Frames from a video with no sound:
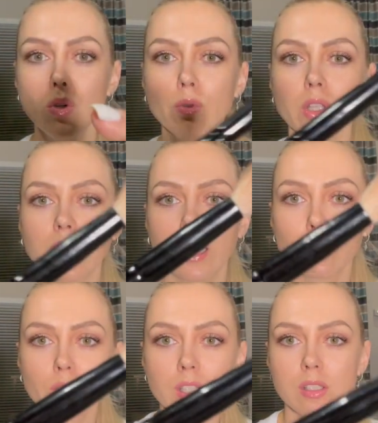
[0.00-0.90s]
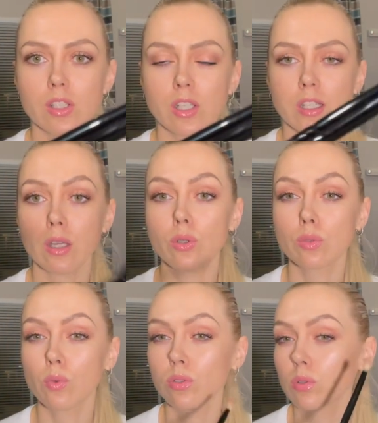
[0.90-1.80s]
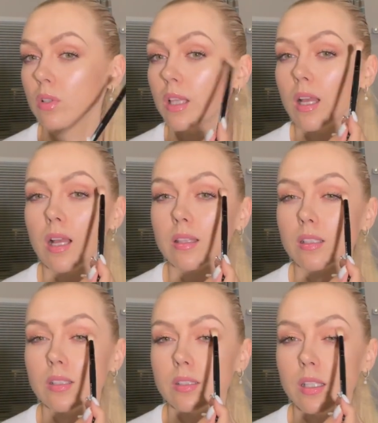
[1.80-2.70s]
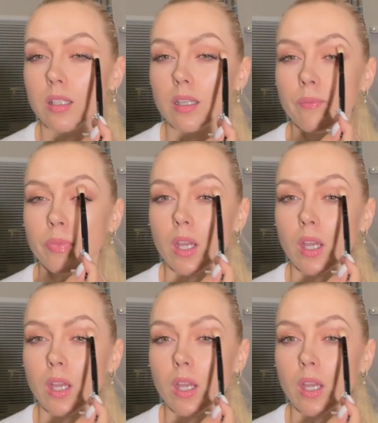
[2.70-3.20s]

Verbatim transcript: вот такая вот кисточка, я ее использую для нанесения